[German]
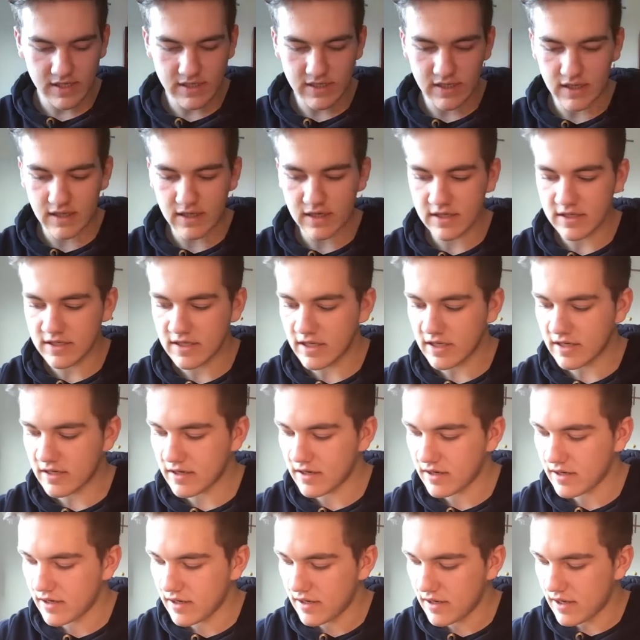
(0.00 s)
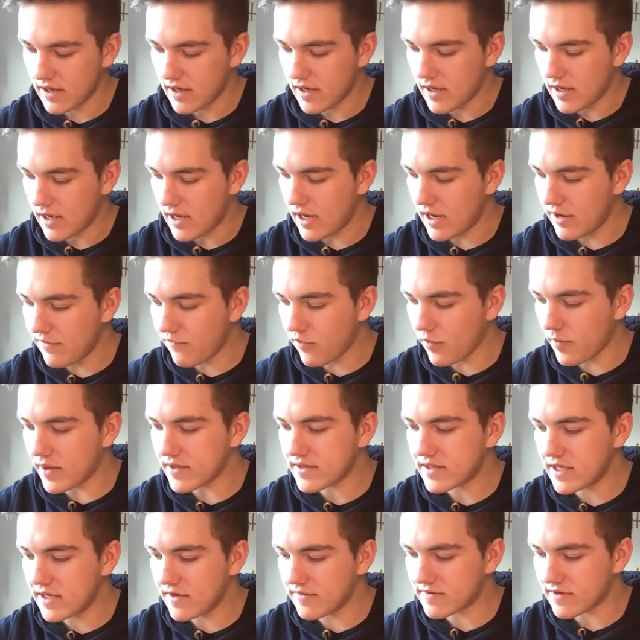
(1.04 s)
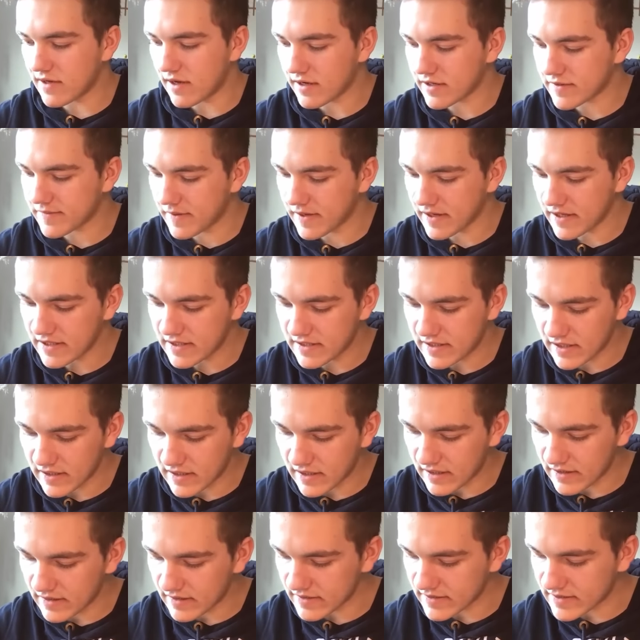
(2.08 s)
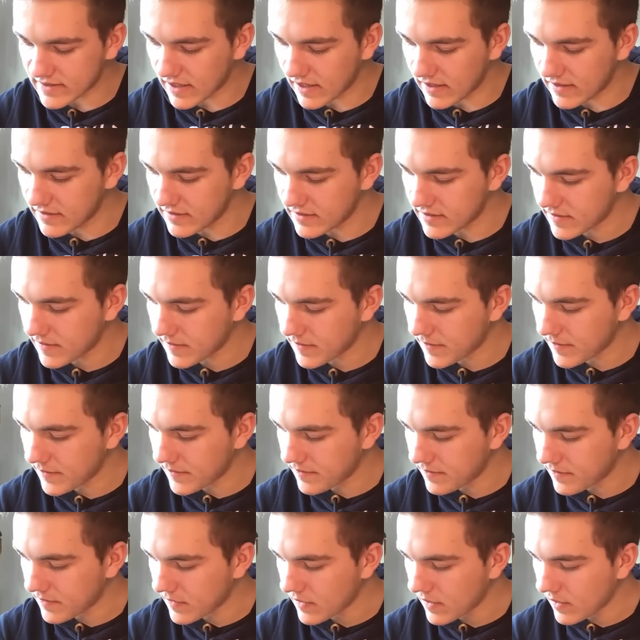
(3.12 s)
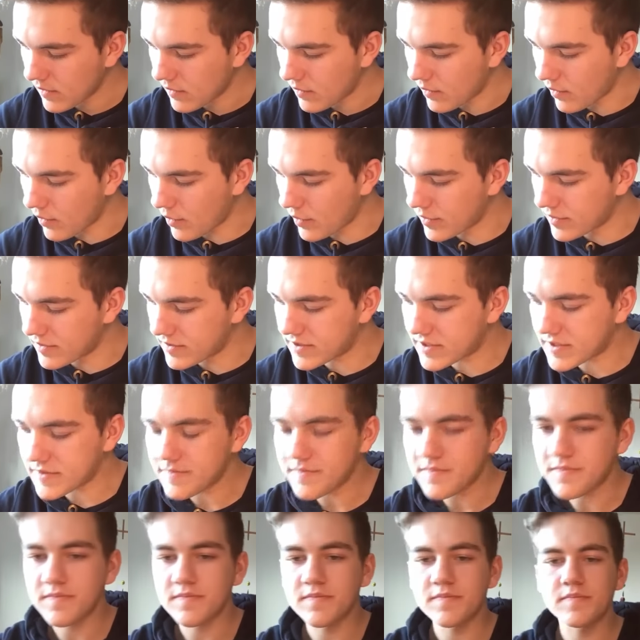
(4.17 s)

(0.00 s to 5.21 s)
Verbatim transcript: richtig, richtig informativ, sage ich mal, richtig interessant. Und